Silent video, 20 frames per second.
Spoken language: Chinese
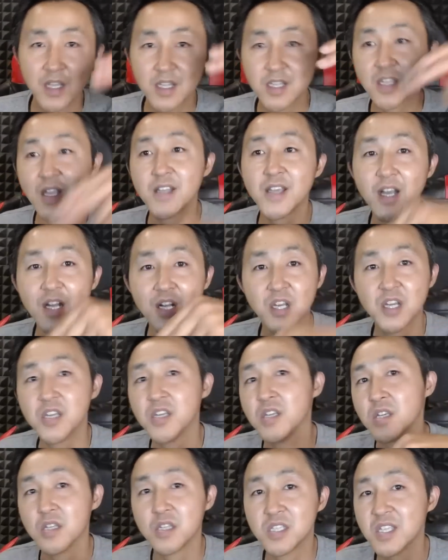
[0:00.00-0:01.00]
大家可
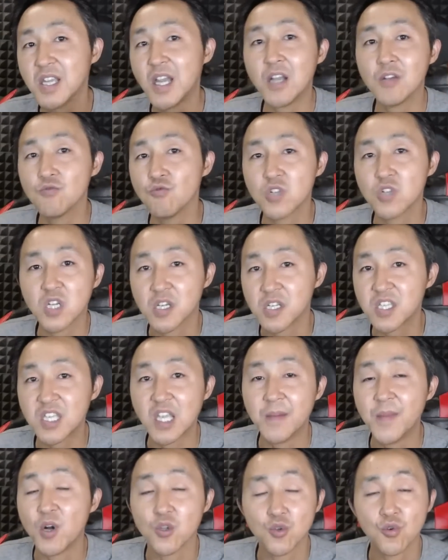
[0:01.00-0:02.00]
以加入这个
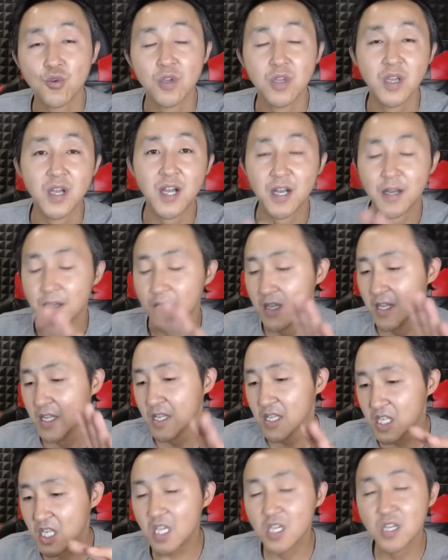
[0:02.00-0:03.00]
电报群啊，
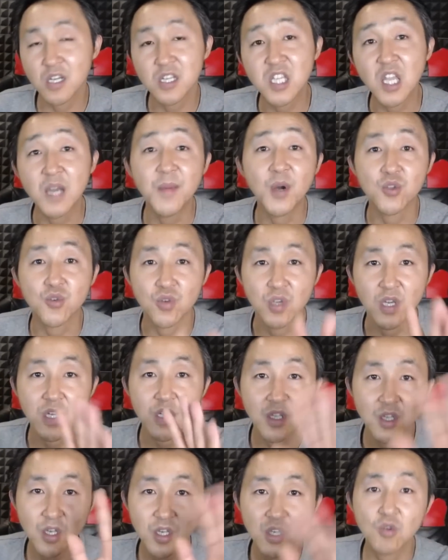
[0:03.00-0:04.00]
进了电报
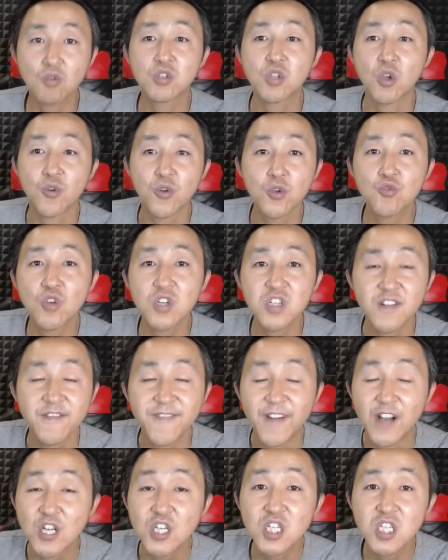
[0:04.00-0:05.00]
群就等于说是
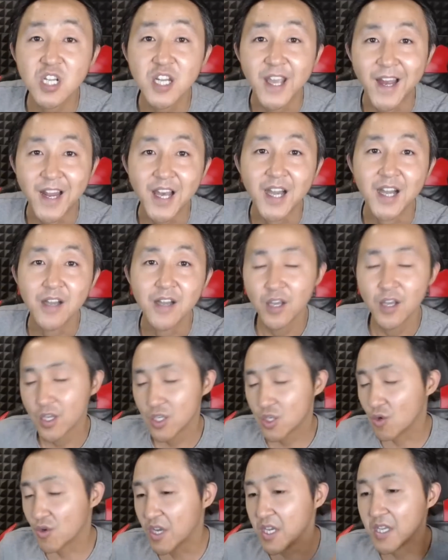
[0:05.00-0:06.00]
防失联了，
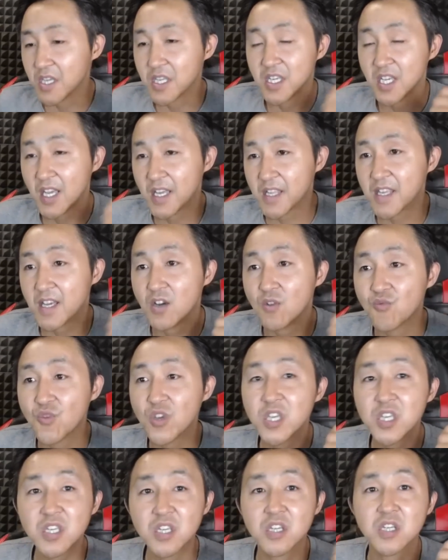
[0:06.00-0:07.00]
就跟以前在
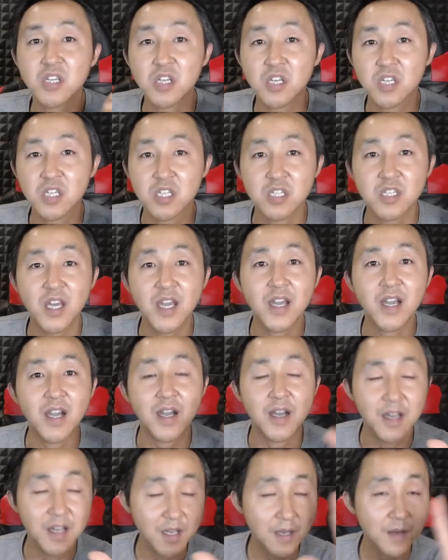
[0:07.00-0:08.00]
微信时代
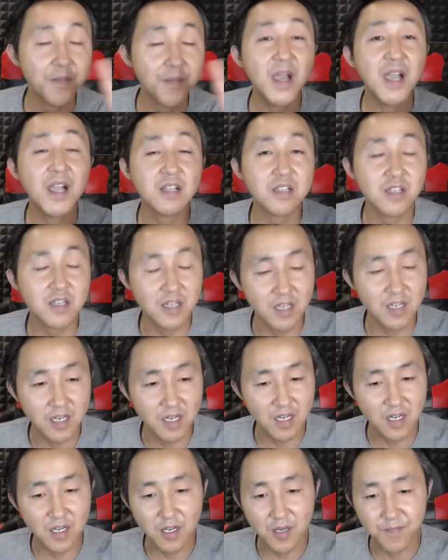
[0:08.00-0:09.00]
啊，怕这
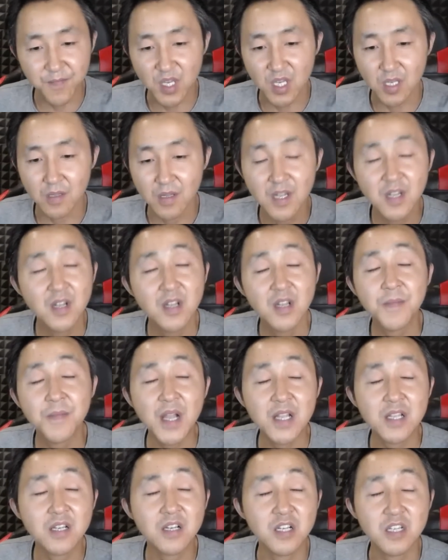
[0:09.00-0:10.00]
个频
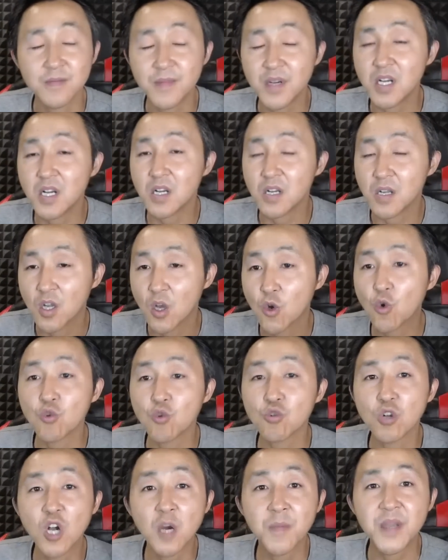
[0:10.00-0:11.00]
怕这个什么
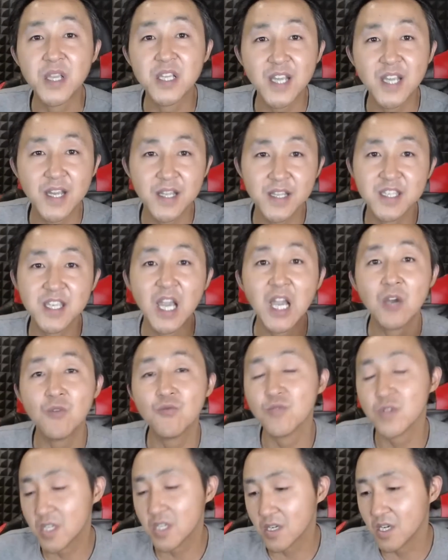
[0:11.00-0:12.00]
公众号被删，加
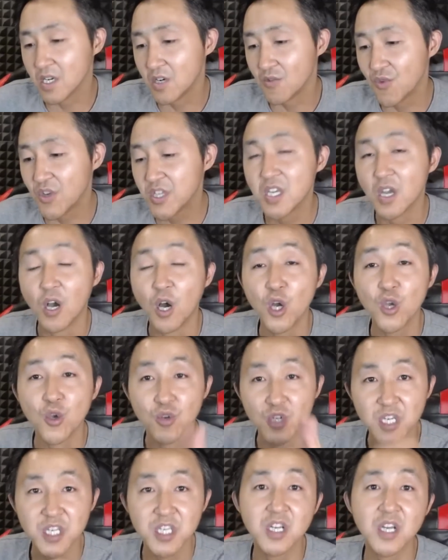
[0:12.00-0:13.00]
这个微信好
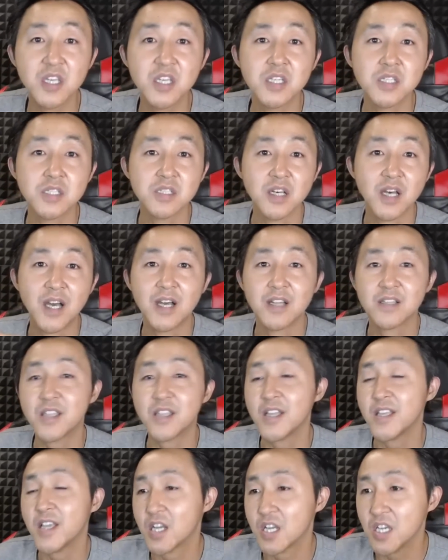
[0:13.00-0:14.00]
友是一个意思啊。
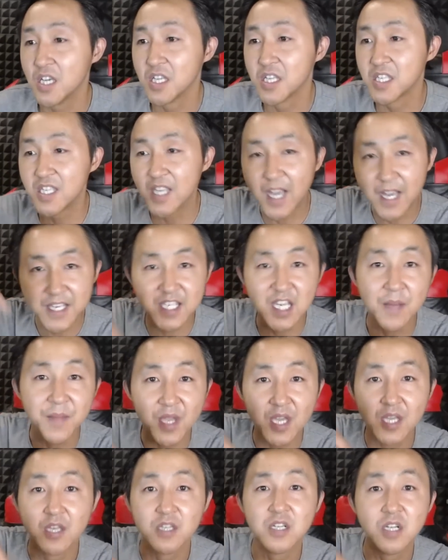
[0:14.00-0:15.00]
大家可以加下
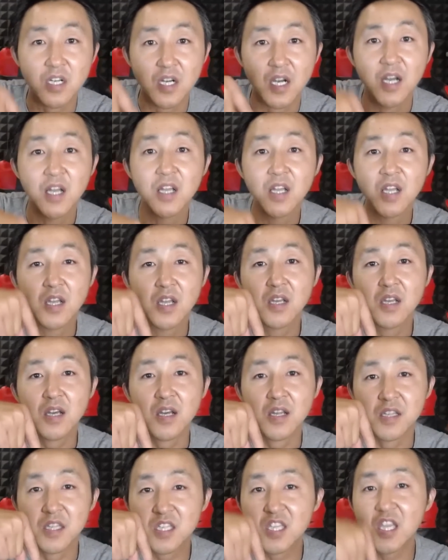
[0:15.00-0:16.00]
面的这个
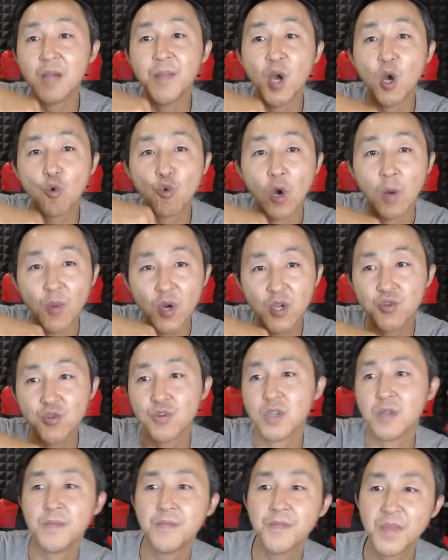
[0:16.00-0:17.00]
呃电报广播
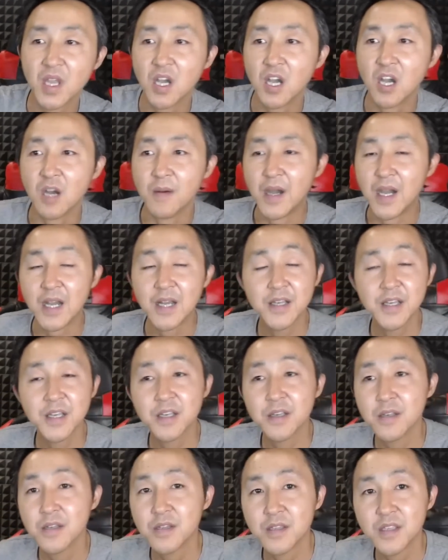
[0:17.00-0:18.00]
群，好吧？
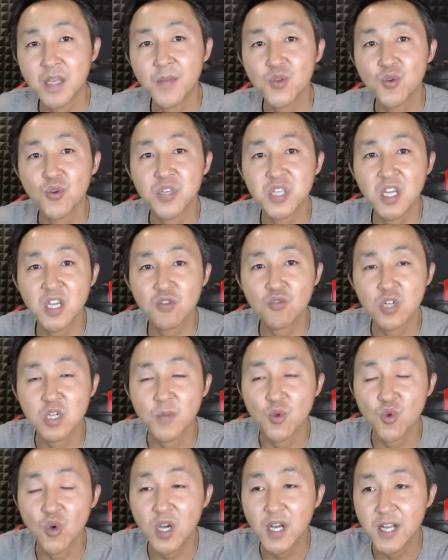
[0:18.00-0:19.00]
那么就先说这
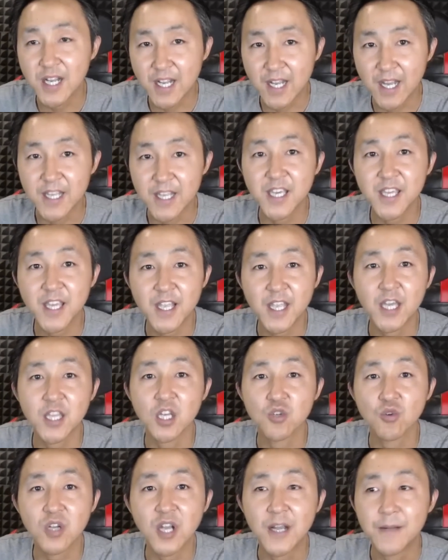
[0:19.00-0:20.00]
么多，感谢大家
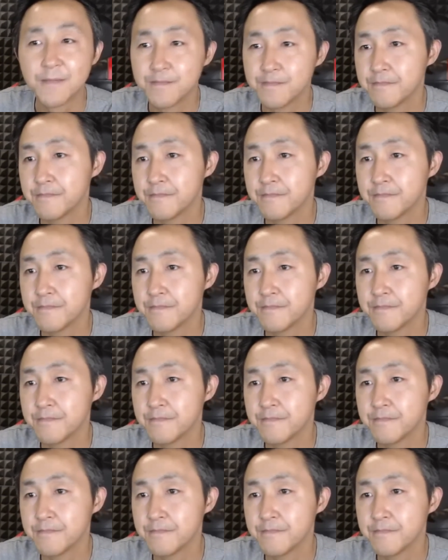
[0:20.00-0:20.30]
的收看。